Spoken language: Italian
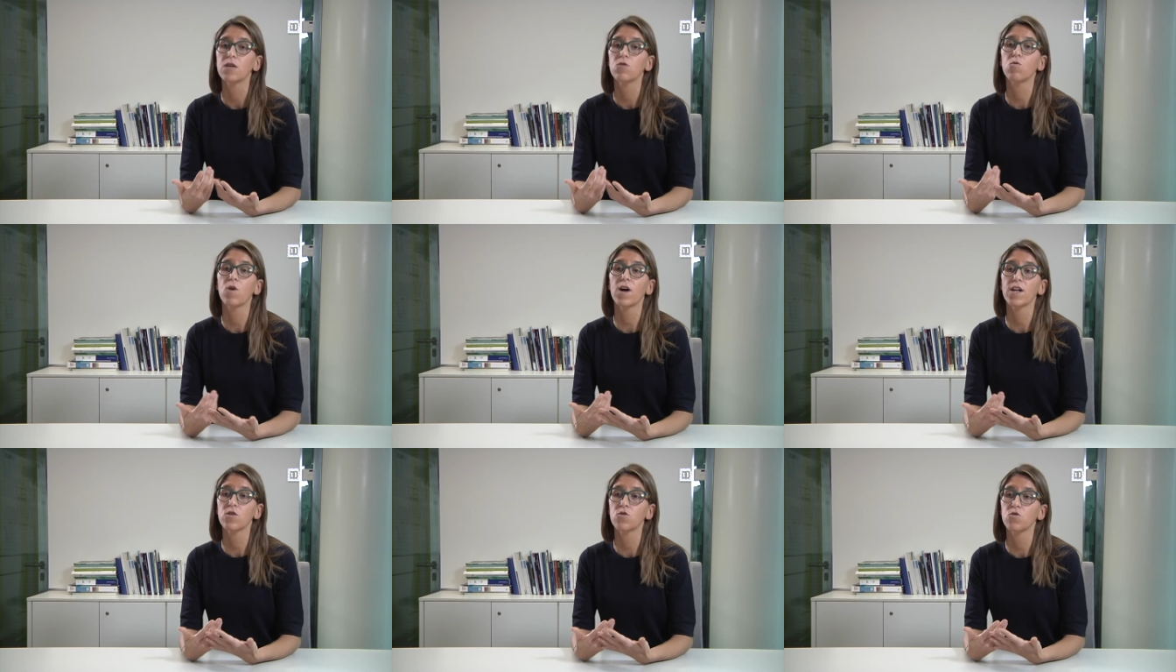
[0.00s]

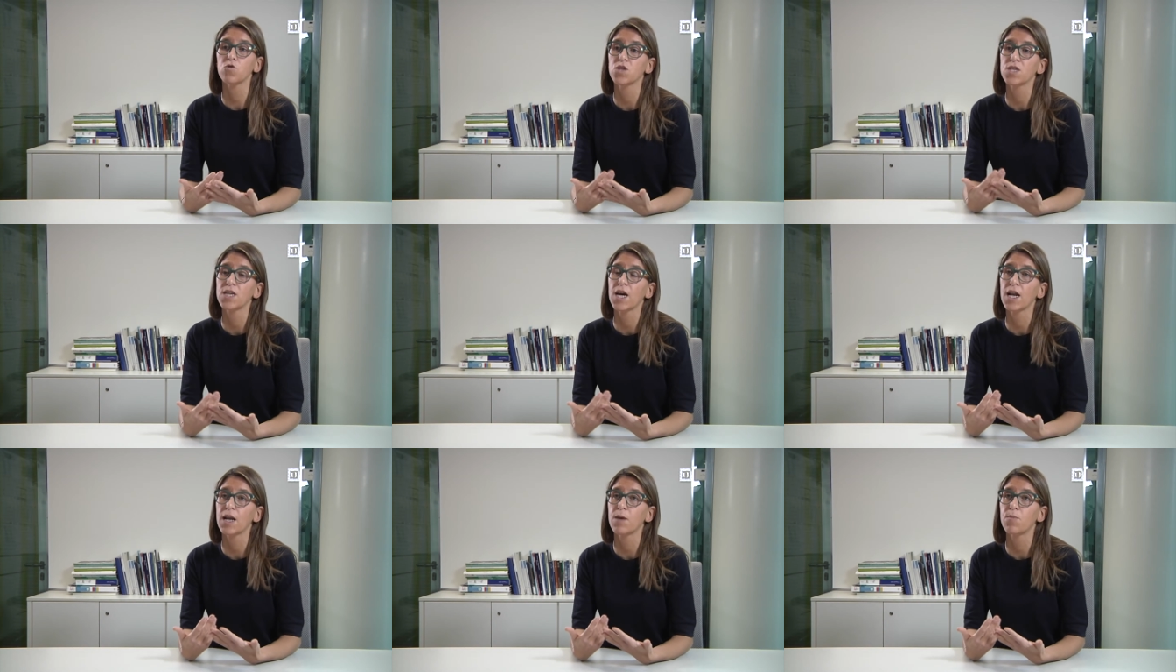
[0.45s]
quando
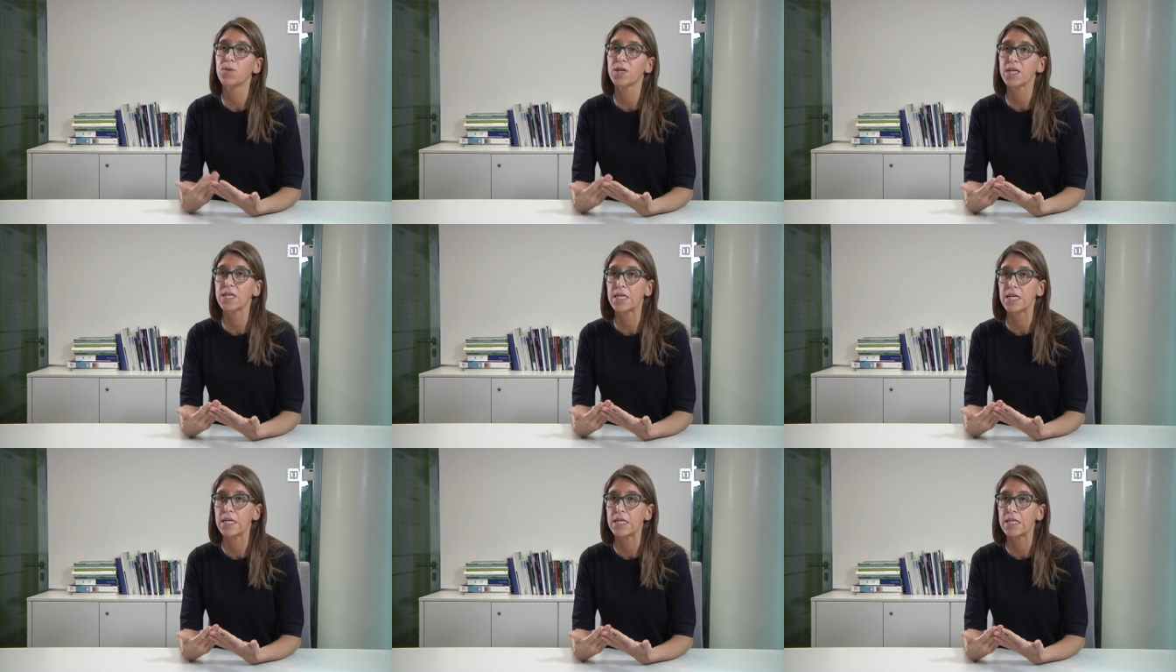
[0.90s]
si ha la
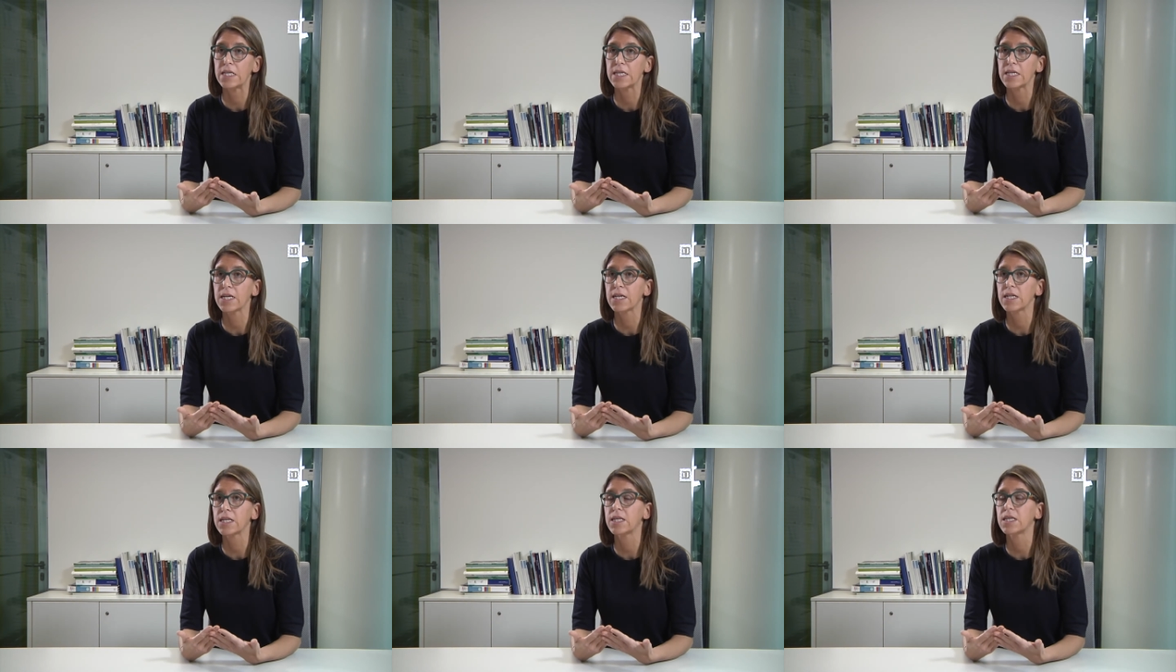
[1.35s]

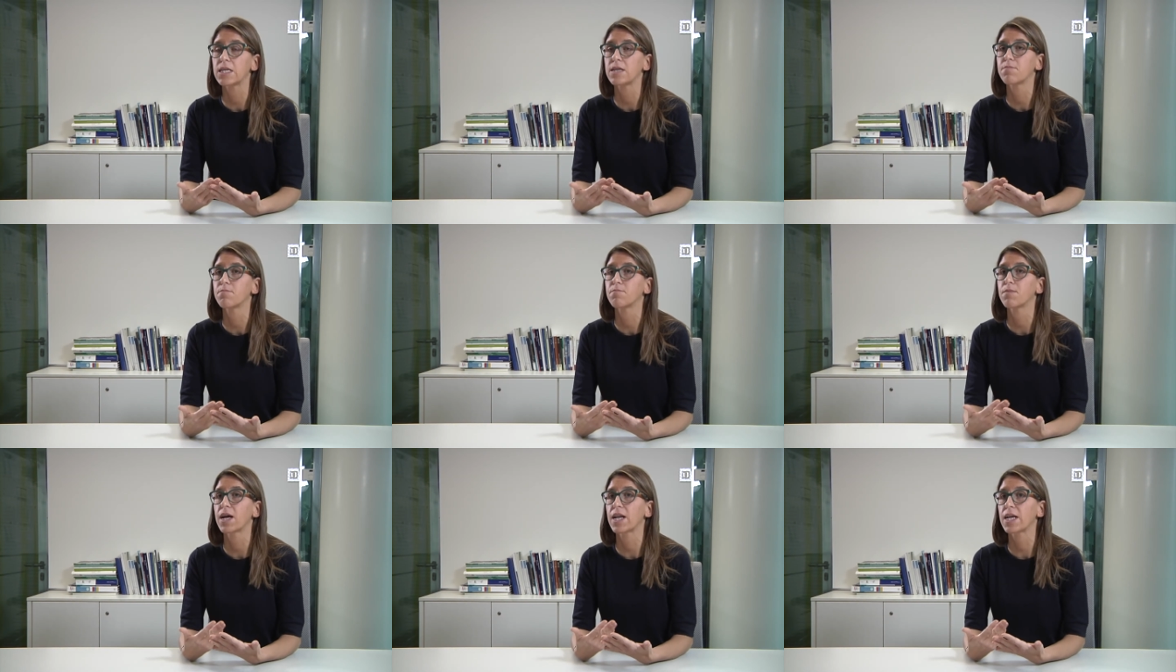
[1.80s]
presenza
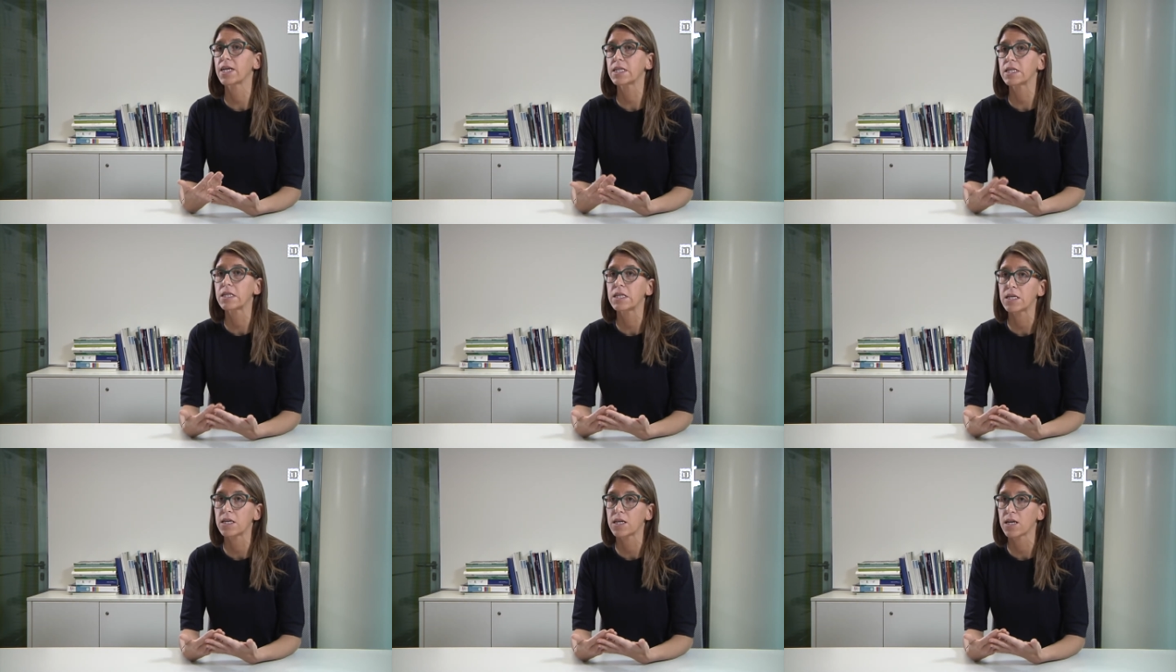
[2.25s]
di
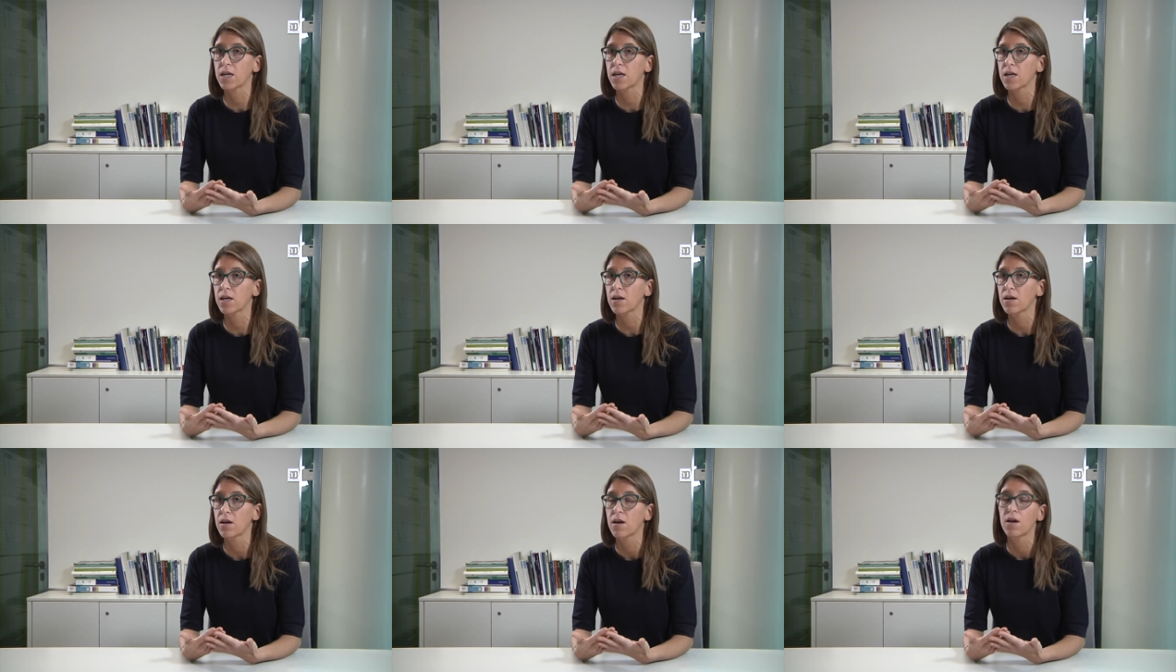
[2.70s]

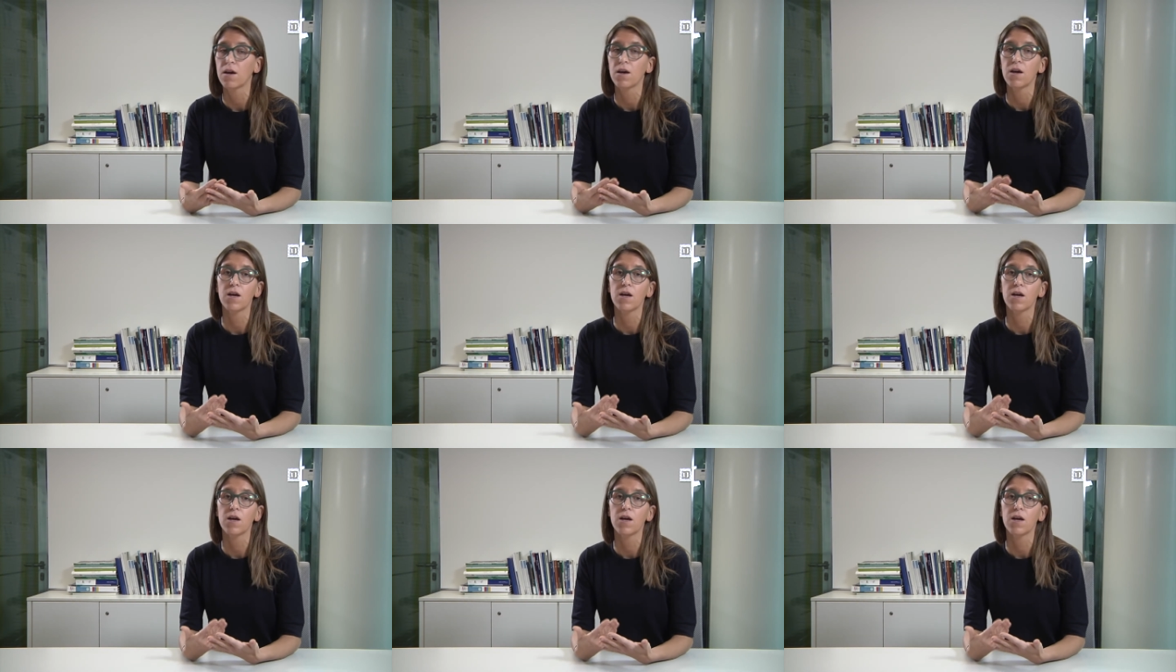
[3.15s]
malattie